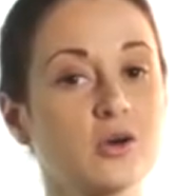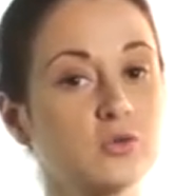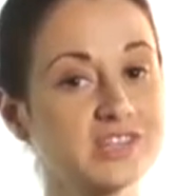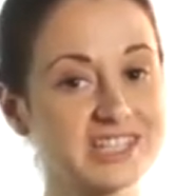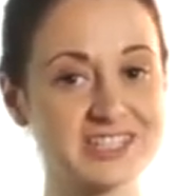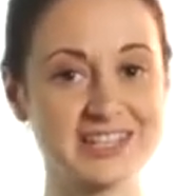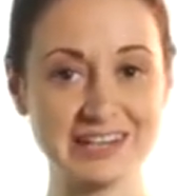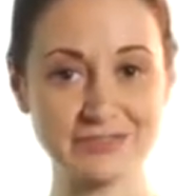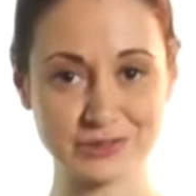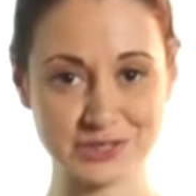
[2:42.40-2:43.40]

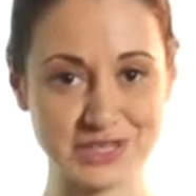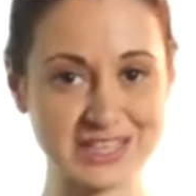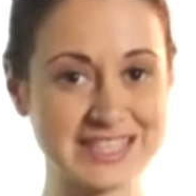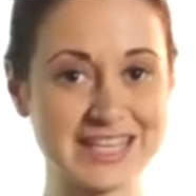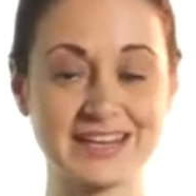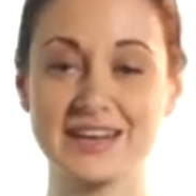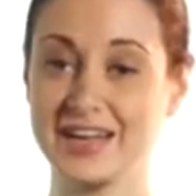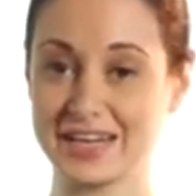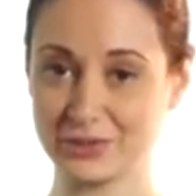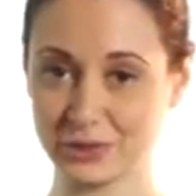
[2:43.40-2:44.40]
Увлажнители воздуха серии
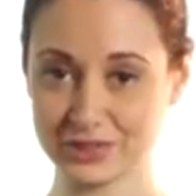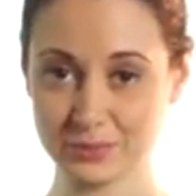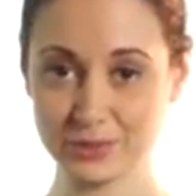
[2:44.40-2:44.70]
Air Doctor